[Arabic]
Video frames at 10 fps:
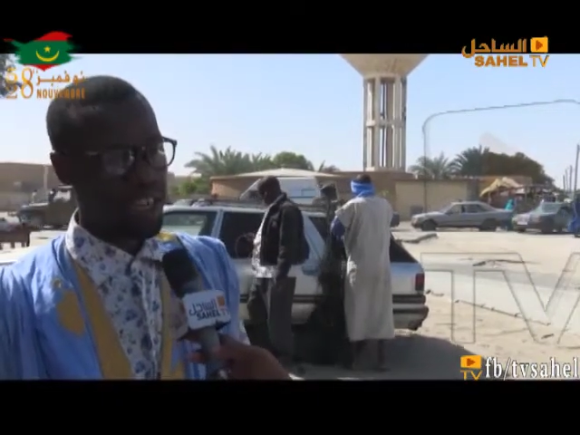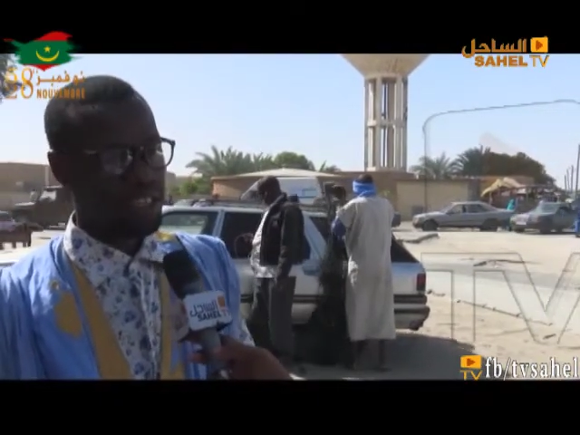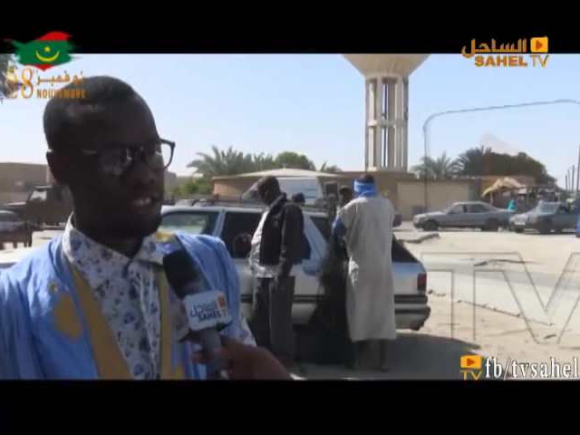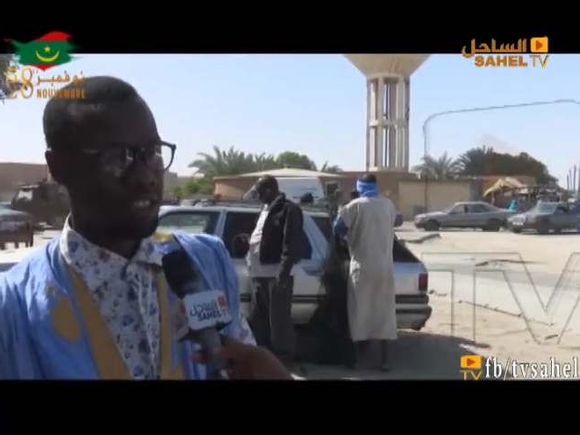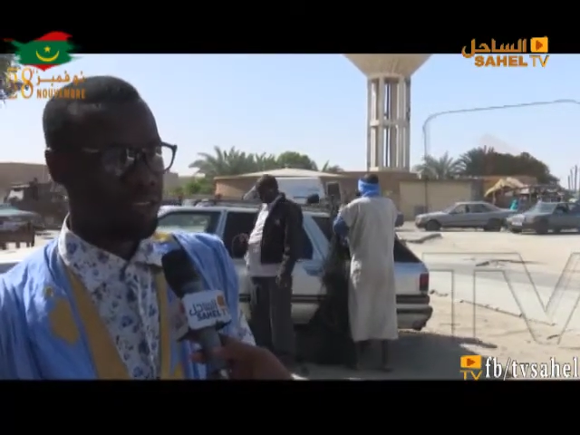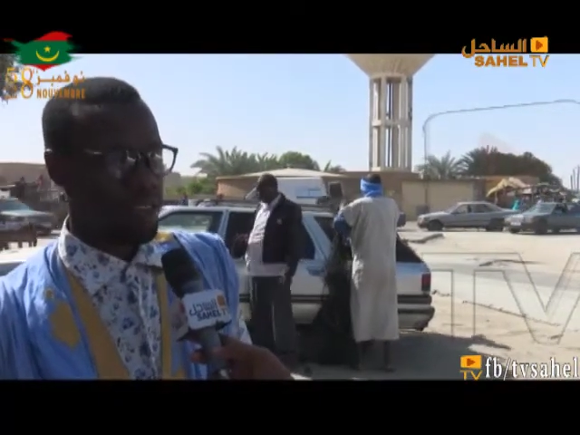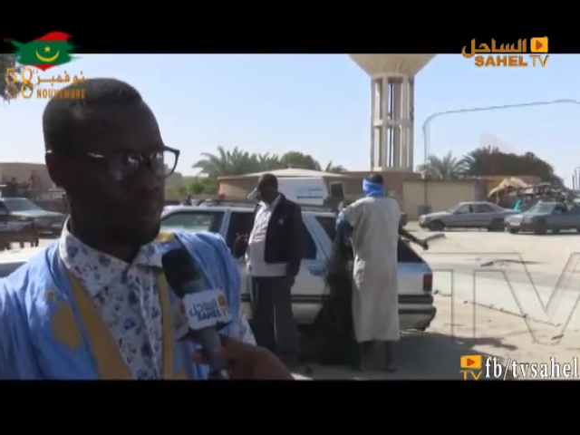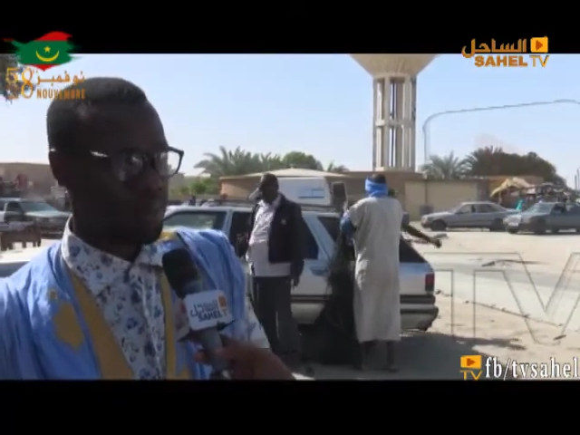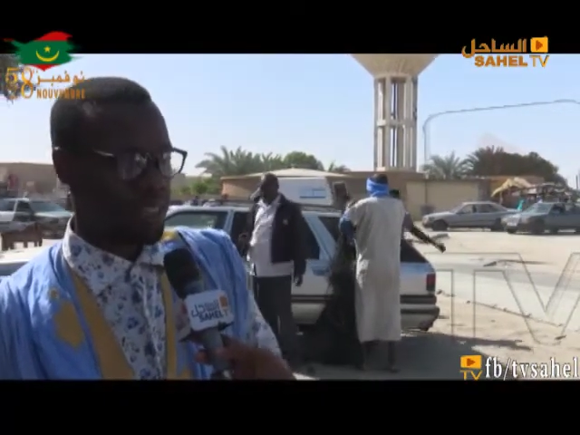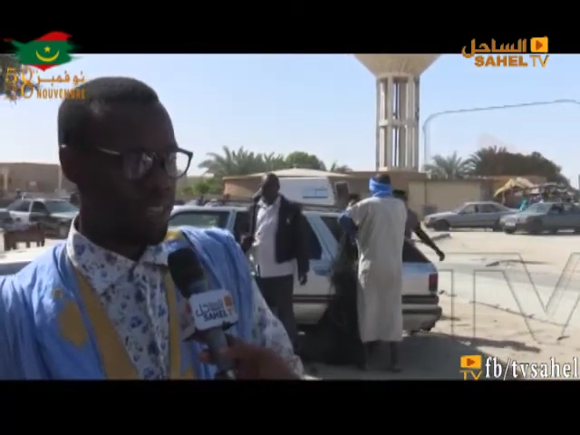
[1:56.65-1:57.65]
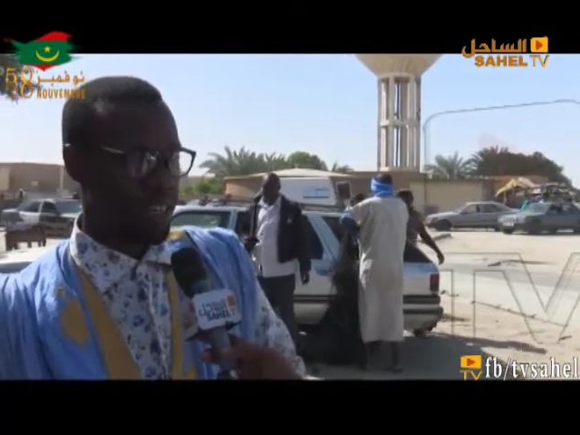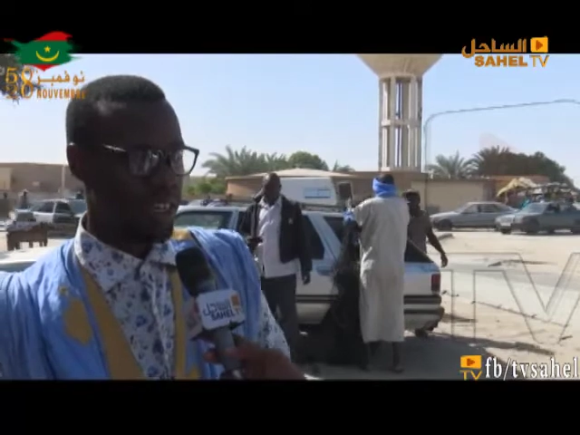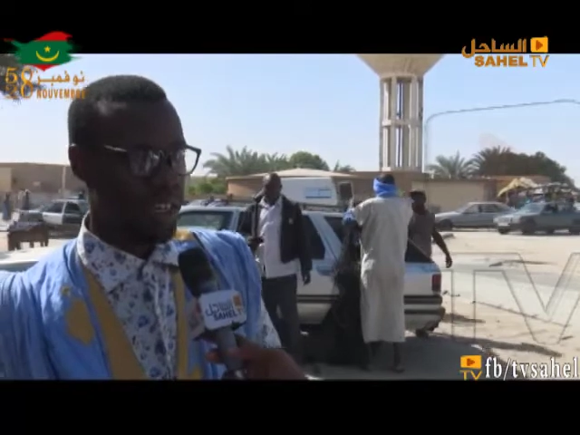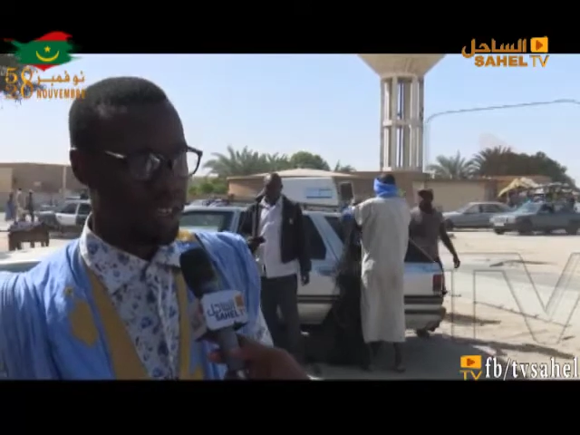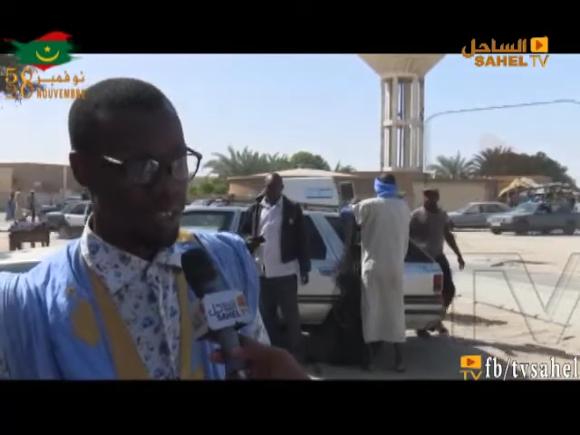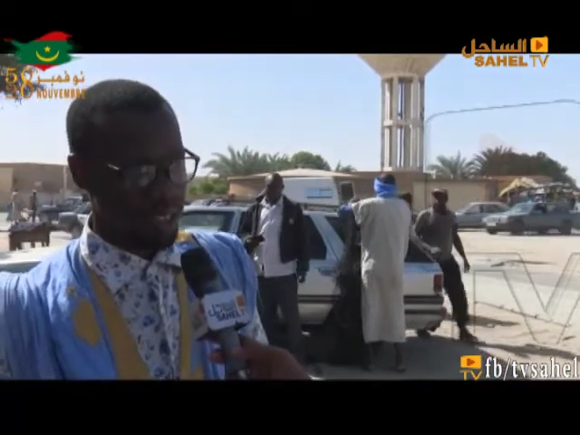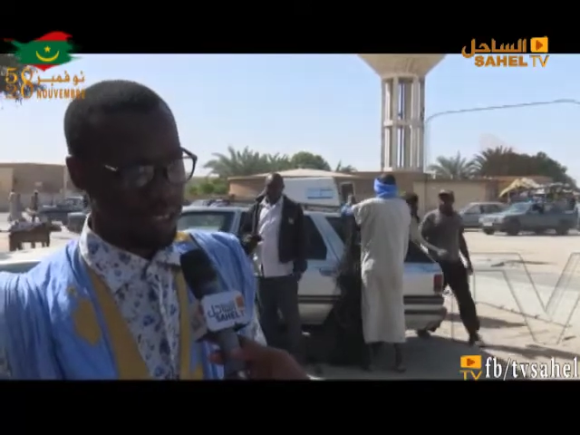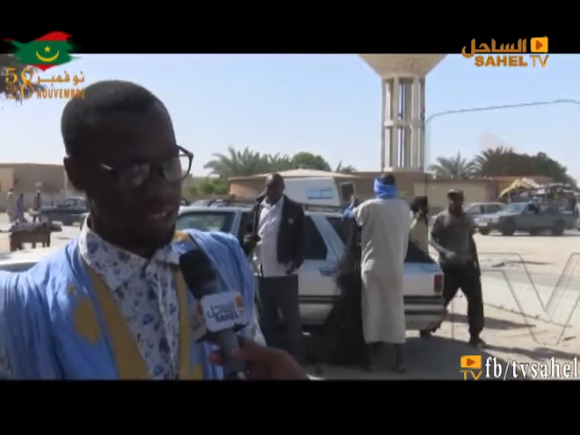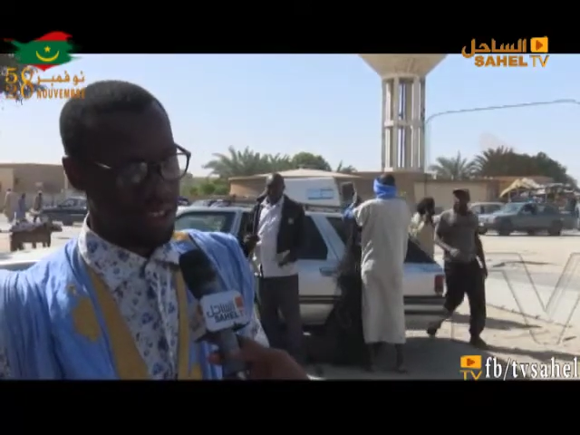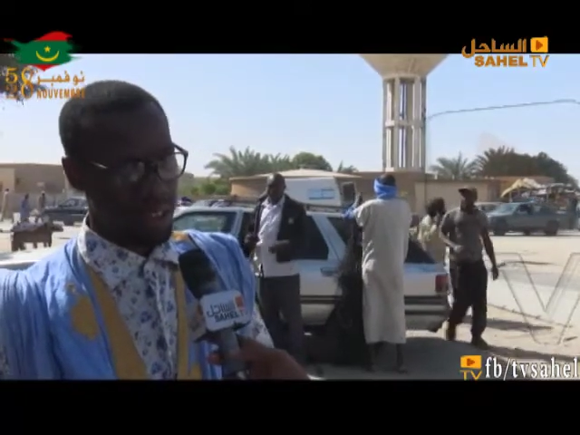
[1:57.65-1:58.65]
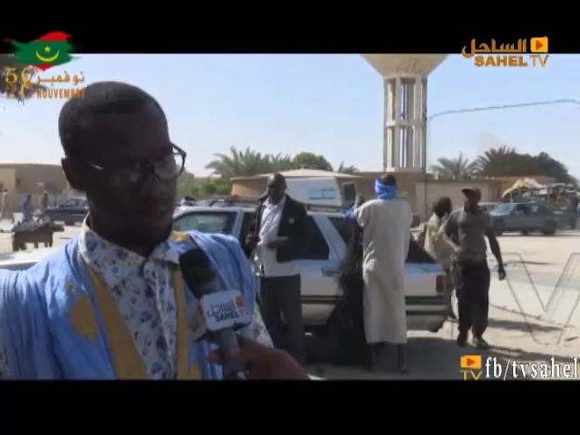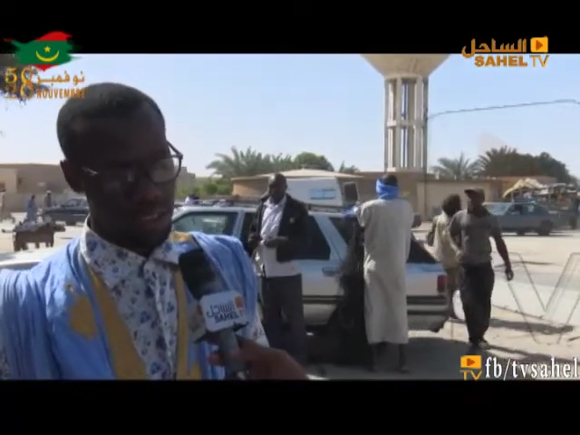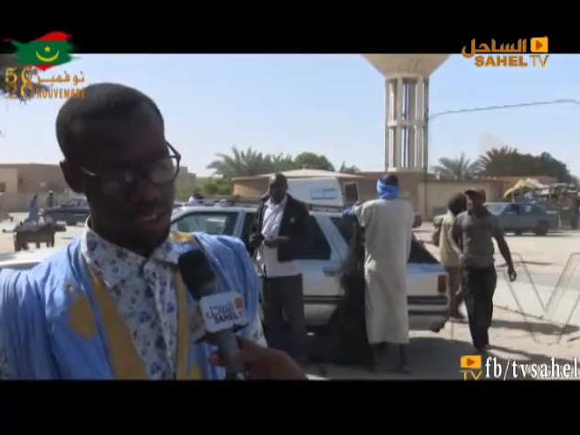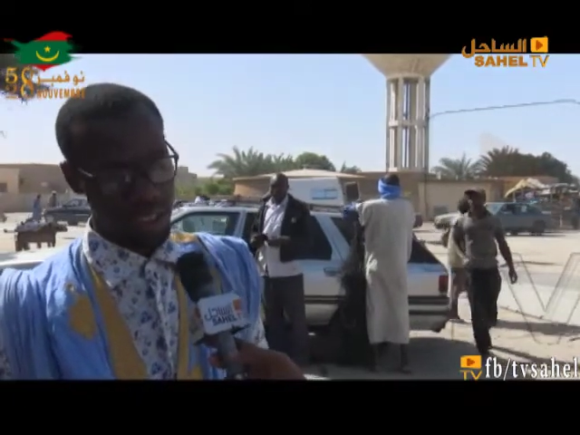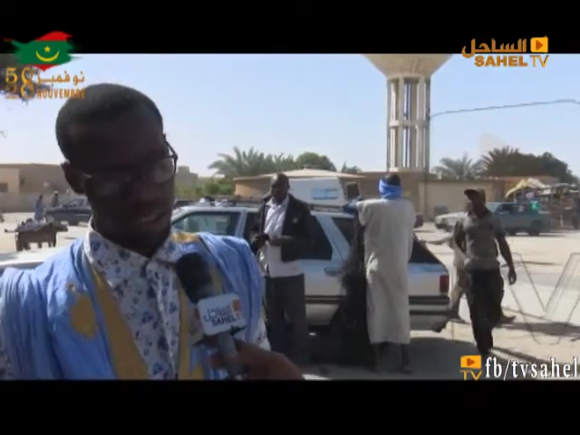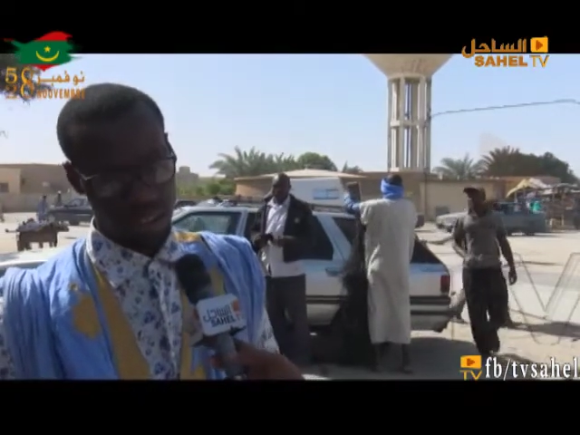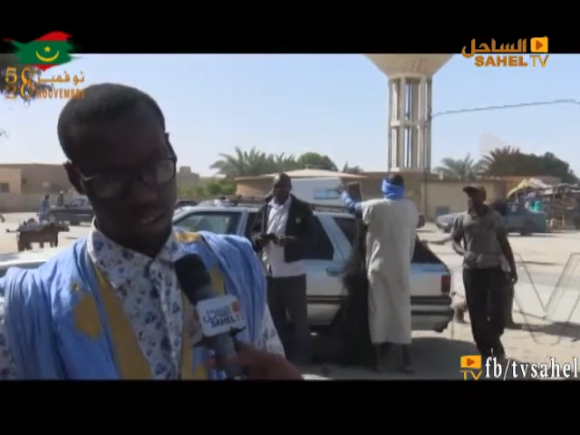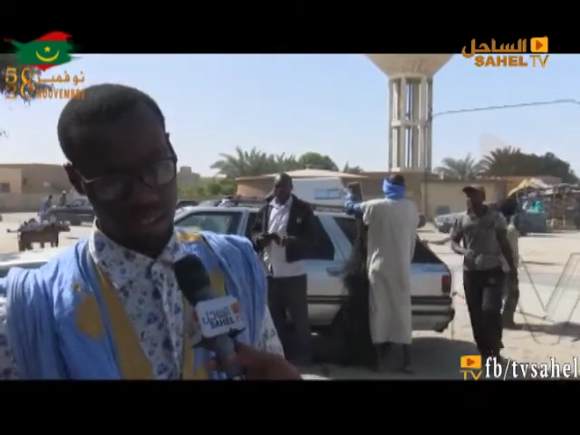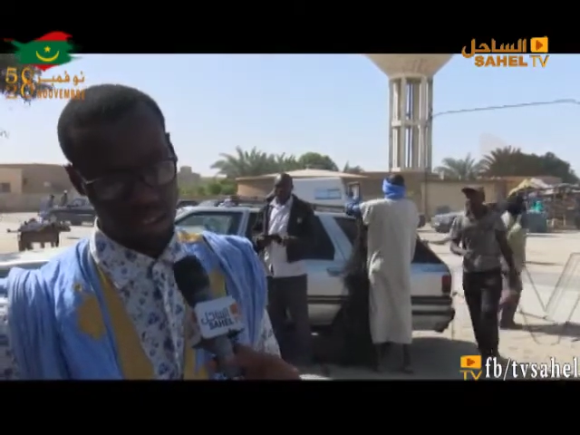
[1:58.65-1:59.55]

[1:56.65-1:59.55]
هذا الجيل ويربيه على عمل الصالح